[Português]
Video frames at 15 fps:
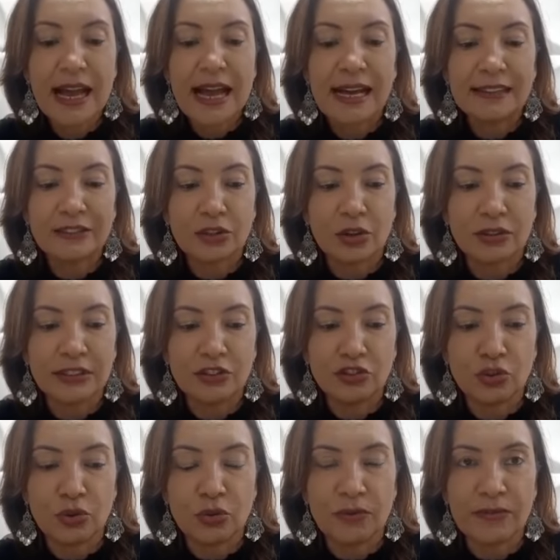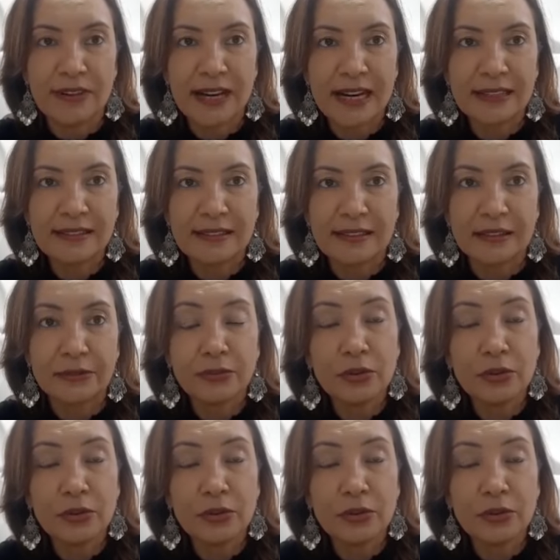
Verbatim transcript: As rodas de conversa